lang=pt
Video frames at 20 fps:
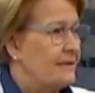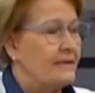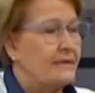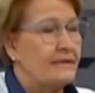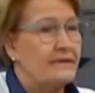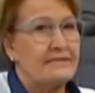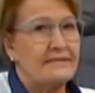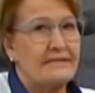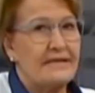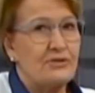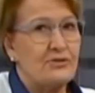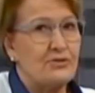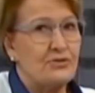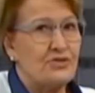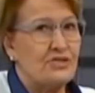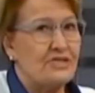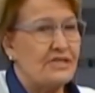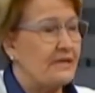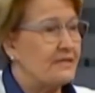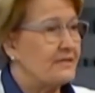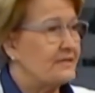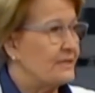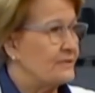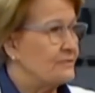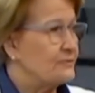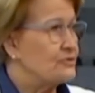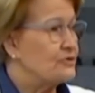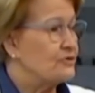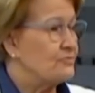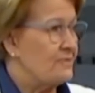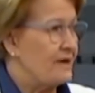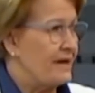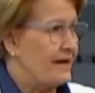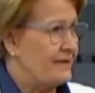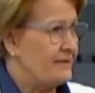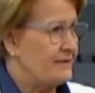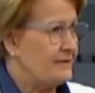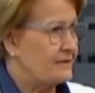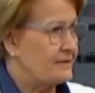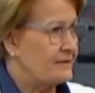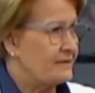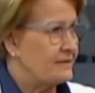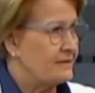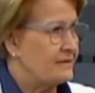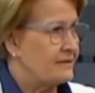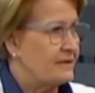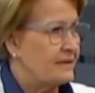que está judicializando demais